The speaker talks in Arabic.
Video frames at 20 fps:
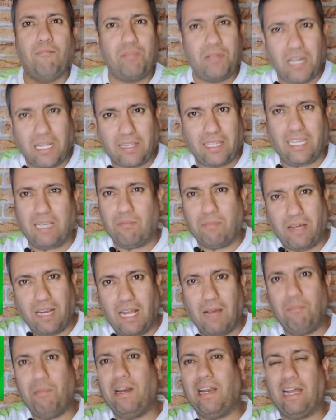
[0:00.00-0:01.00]
باش نعطيكم
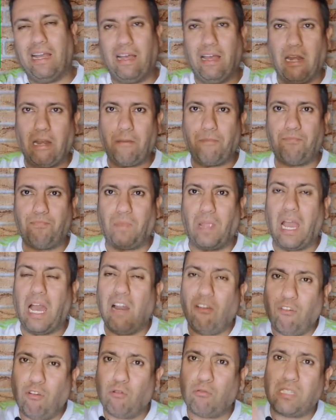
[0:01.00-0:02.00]
انا من الاخر
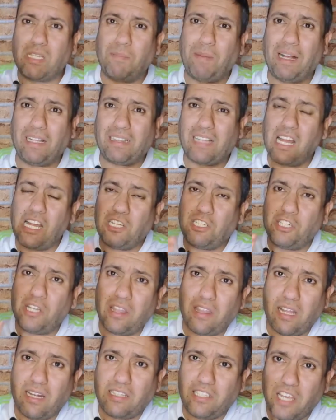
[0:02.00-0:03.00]
2017
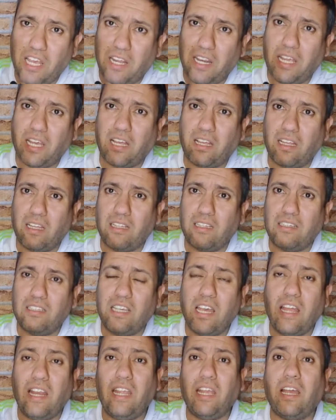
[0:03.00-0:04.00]
هذا التاريخ
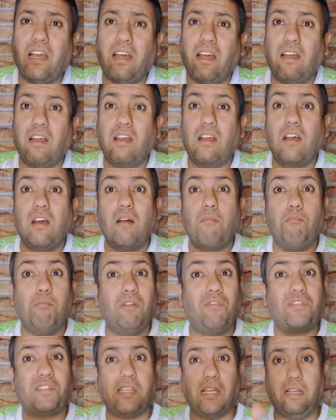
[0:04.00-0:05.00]
تاريخ
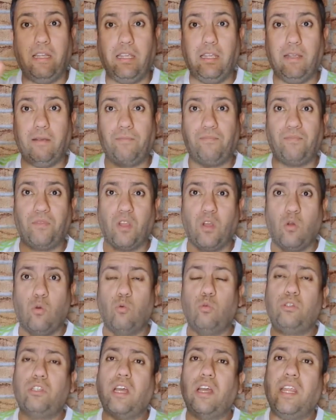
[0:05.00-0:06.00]
مفصلي
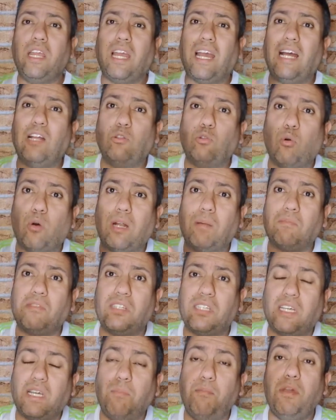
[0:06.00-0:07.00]
وتاريخ عنده
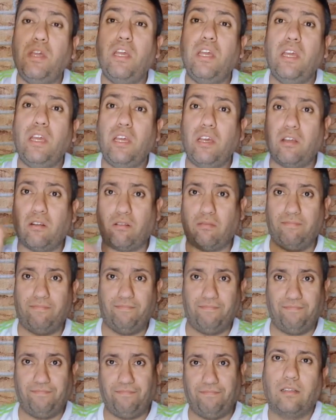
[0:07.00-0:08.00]
رمز كبير
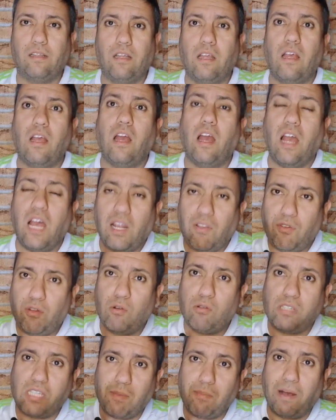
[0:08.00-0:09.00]

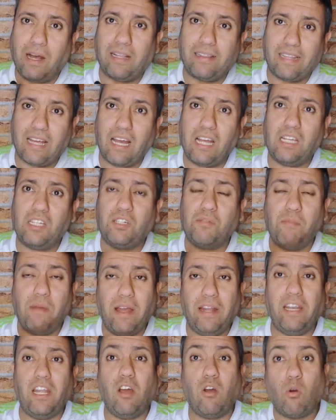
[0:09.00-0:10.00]
2017
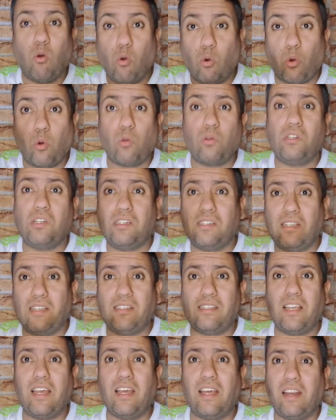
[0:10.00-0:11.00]
معناه خروج
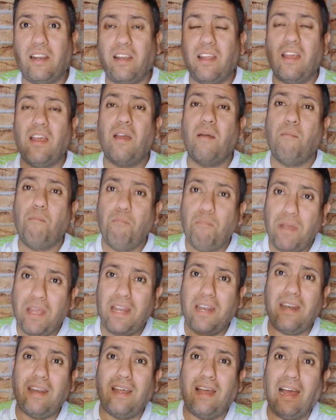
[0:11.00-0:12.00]
الجزائر
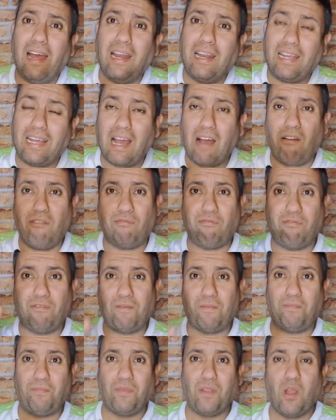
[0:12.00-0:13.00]
من الكاف